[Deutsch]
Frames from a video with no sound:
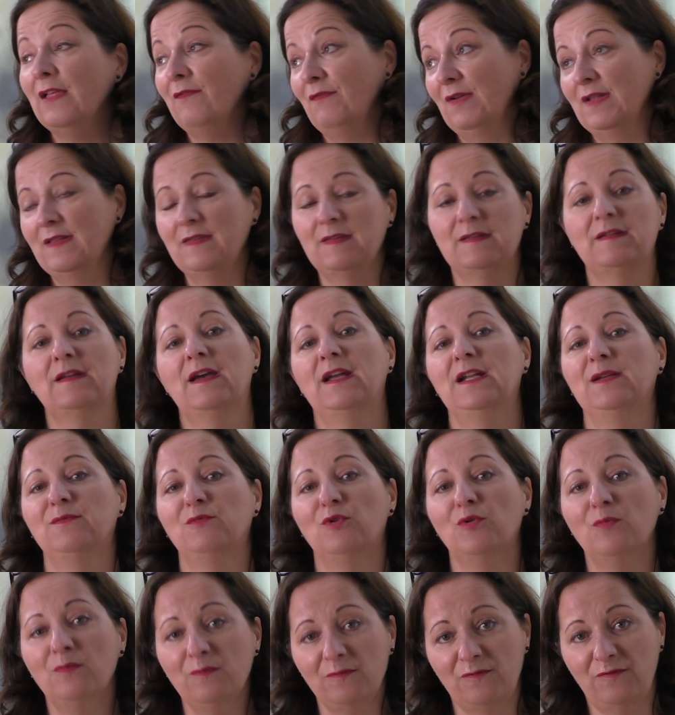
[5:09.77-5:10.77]
Wenn es in
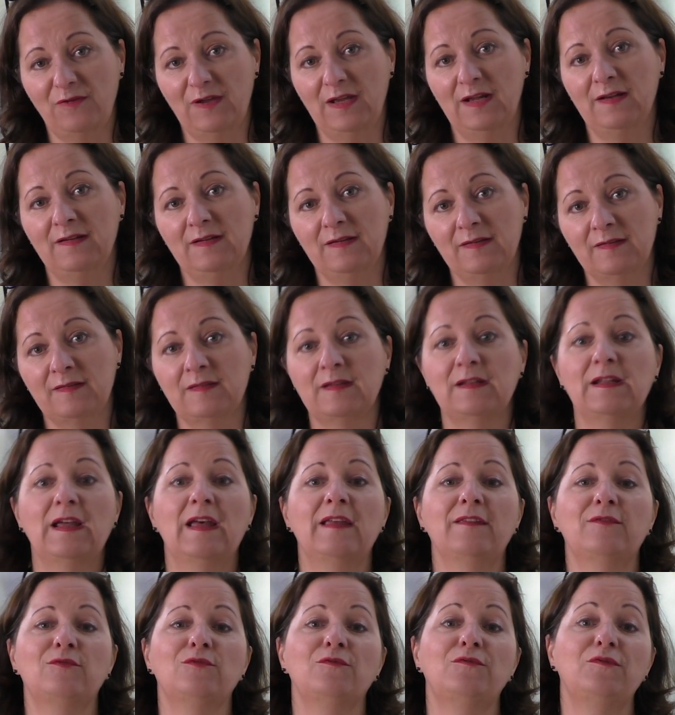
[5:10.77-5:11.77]
deinem Umfeld ist, dann
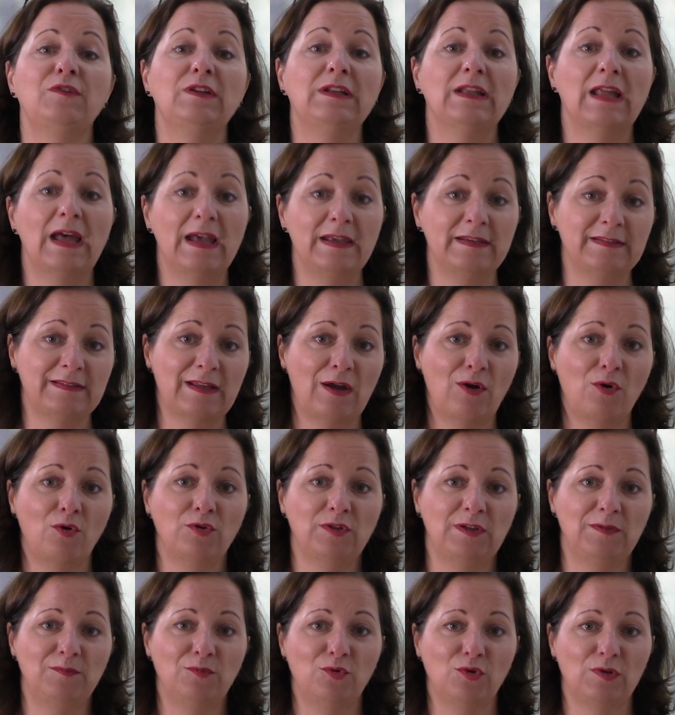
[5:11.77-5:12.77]
hast du vielleicht auch
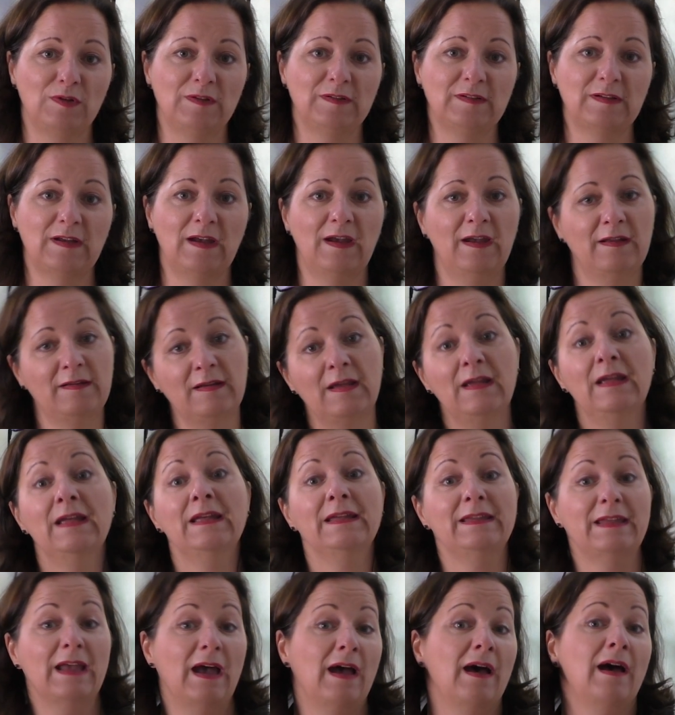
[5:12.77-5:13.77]
die Möglichkeit,
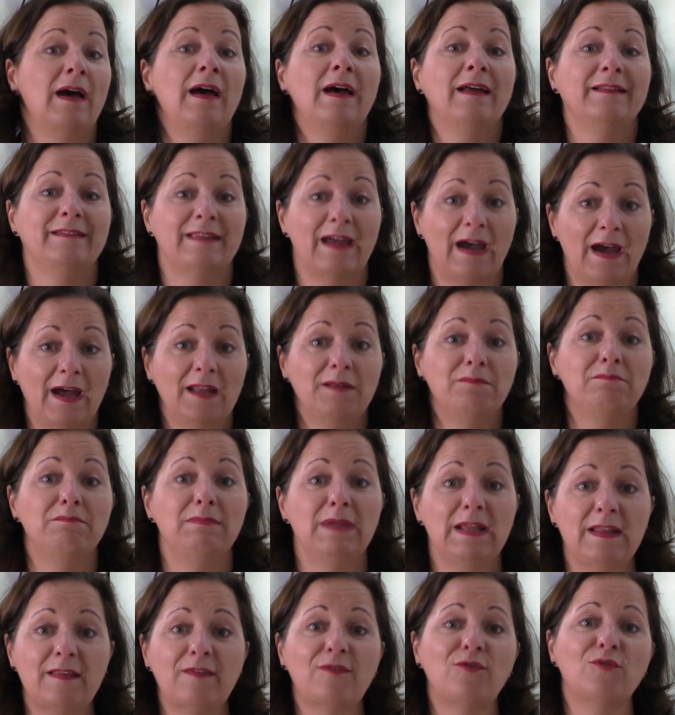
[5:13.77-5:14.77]
ja, daran
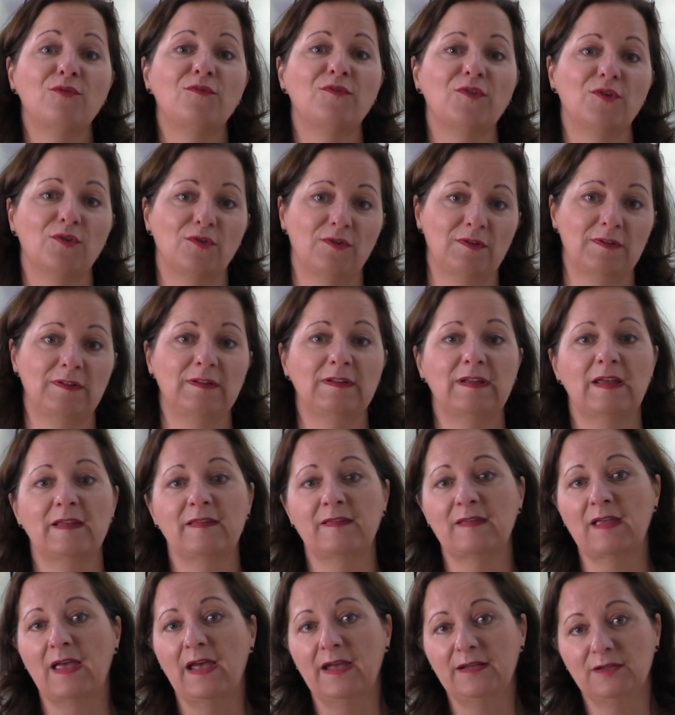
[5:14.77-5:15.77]
mitzuwirken,
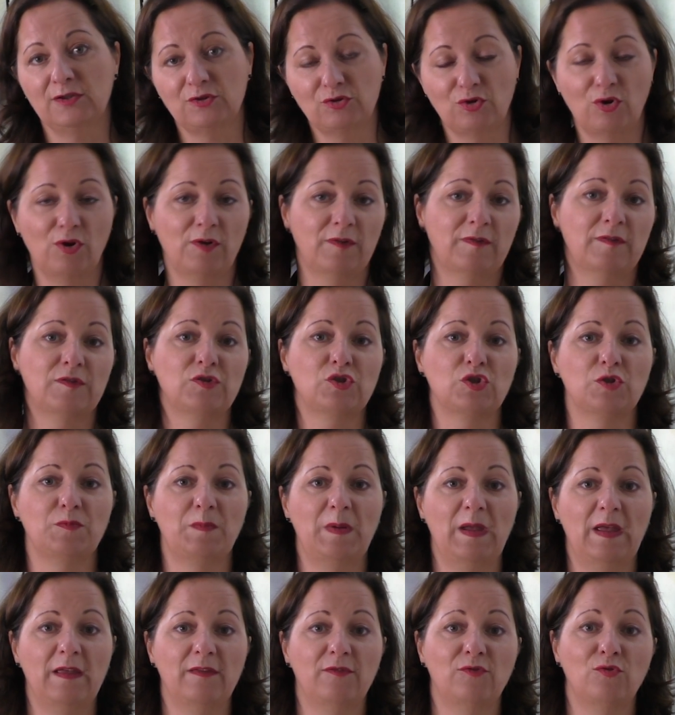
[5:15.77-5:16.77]
dass eine toxische
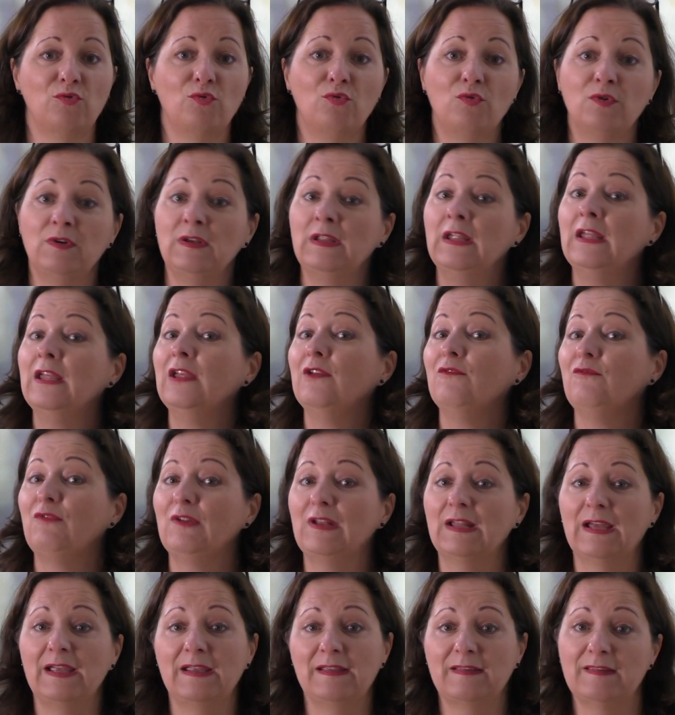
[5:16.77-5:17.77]
Person
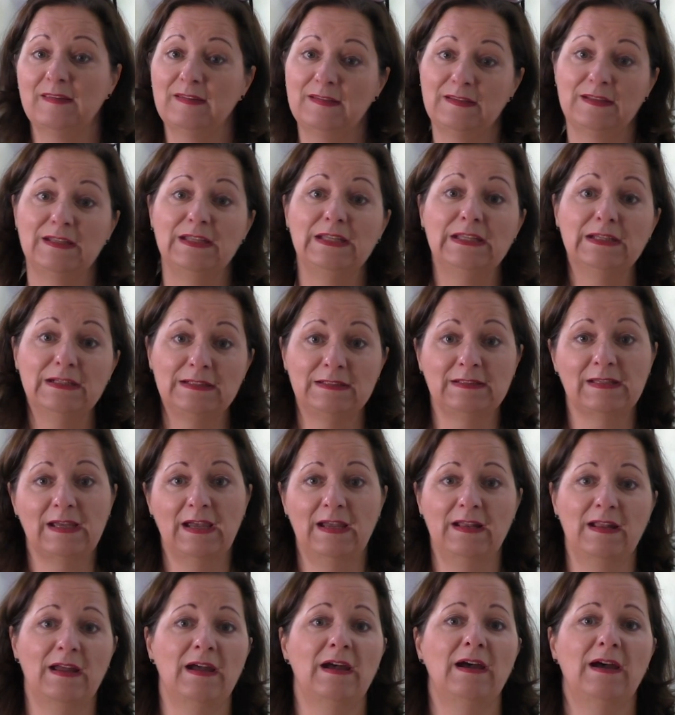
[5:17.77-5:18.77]
vielleicht sich in
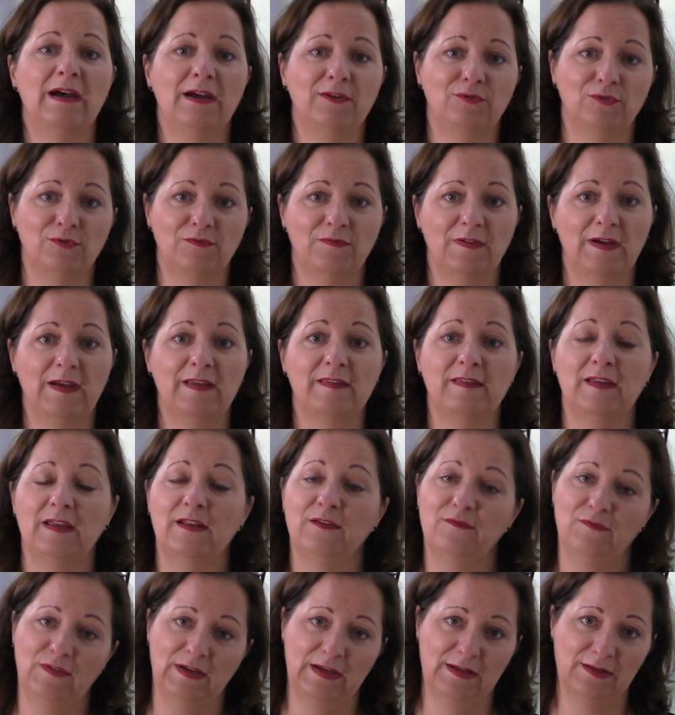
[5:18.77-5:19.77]
irgendeiner Art und Weise
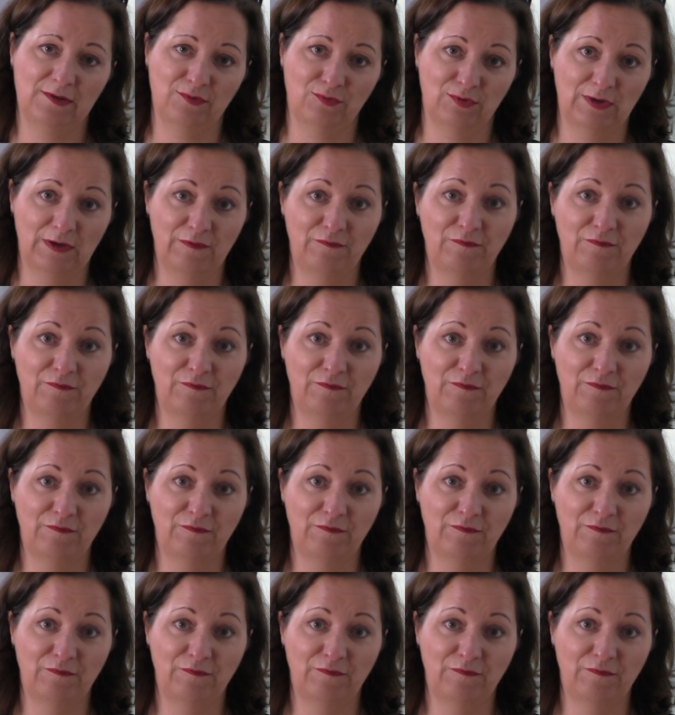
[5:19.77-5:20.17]
entwickelt oder